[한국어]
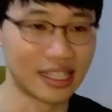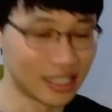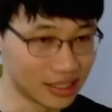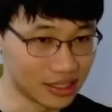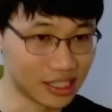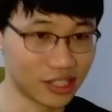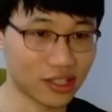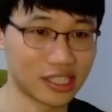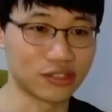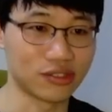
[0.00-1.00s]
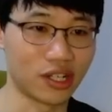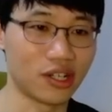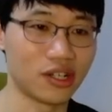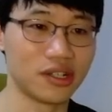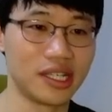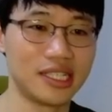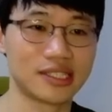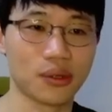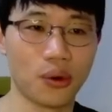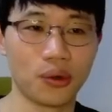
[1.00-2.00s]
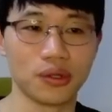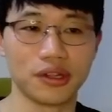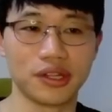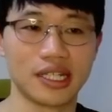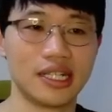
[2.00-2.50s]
늘 기억하시고요. It is cold.